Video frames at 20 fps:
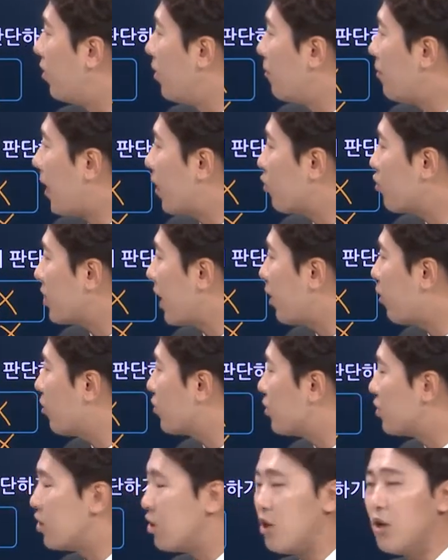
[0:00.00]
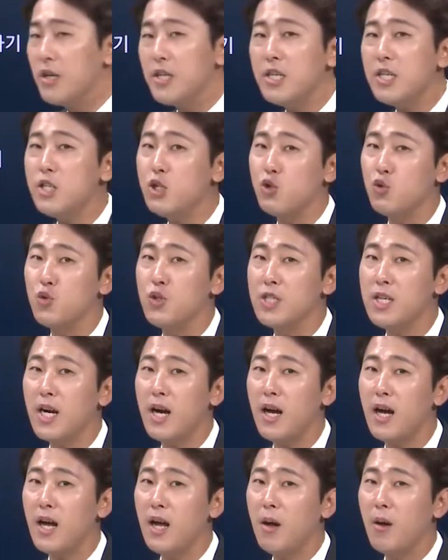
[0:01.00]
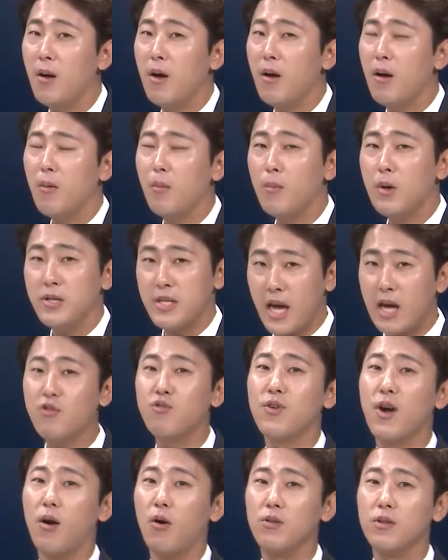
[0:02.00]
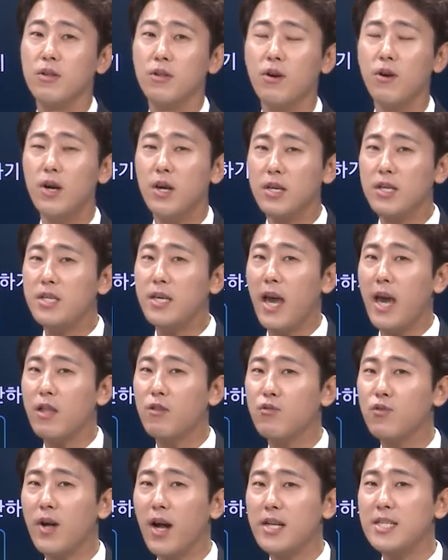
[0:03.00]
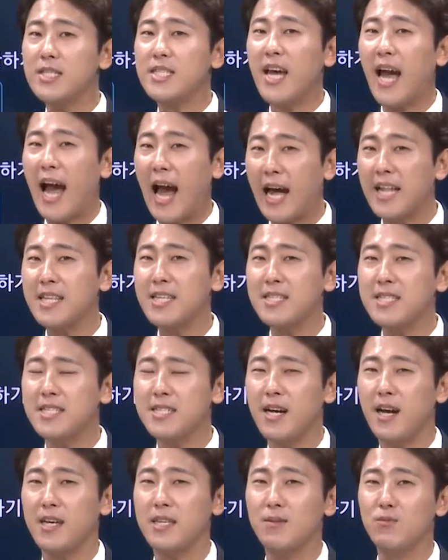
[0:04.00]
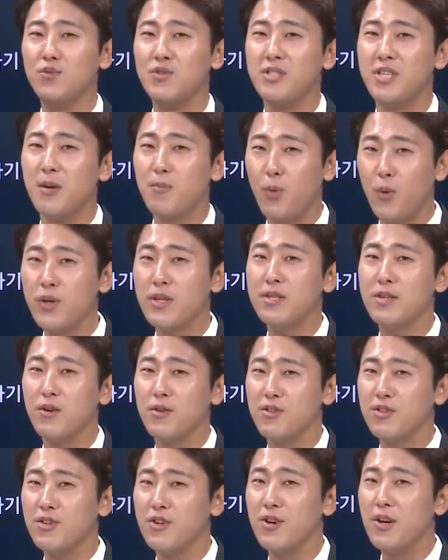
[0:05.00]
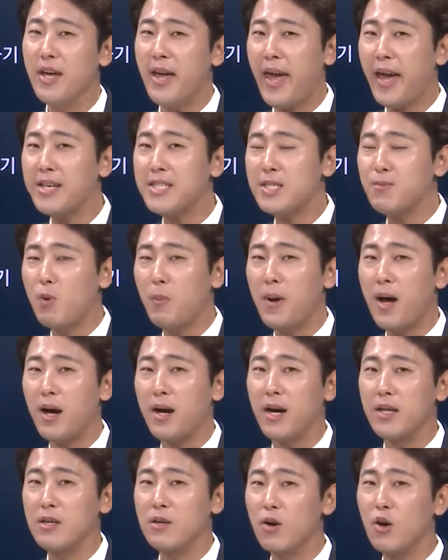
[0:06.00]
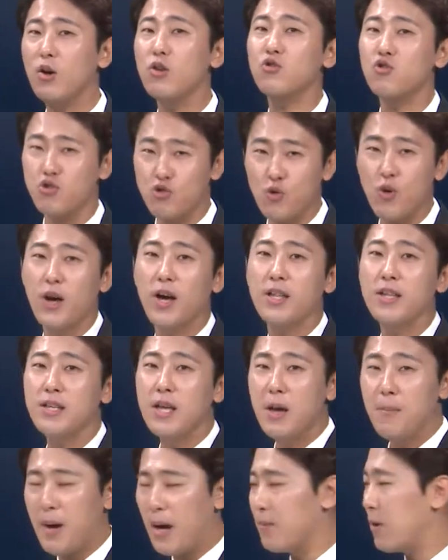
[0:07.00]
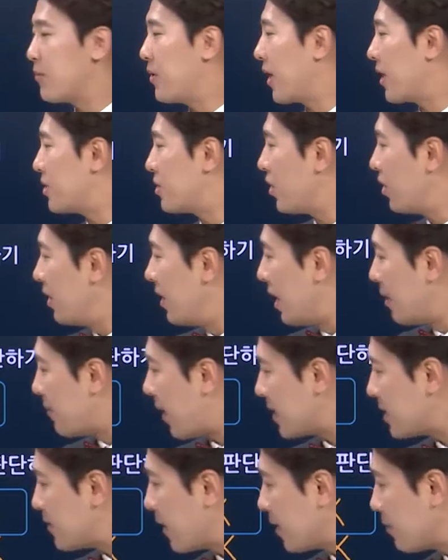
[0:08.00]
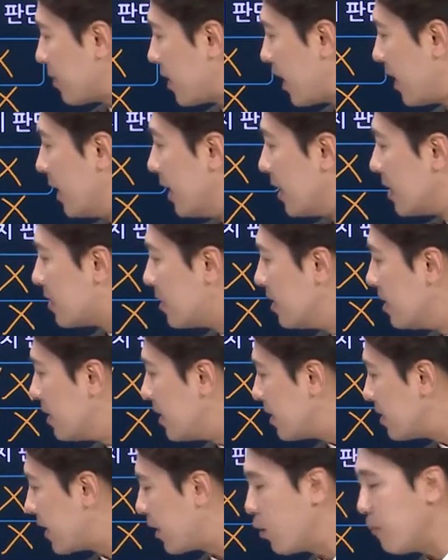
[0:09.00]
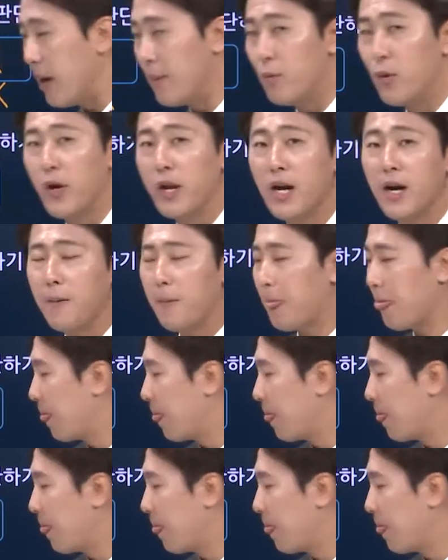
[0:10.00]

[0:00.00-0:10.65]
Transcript: 바로 얘거든요. 이슈자 예술가거든요. 이 예술가인지 아닌지가 이 문제의 포인트거든요. 핵심을 파악하는 거 중요한 방법 되겠죠. 마지막입니다. 들리는 대로 메모해라.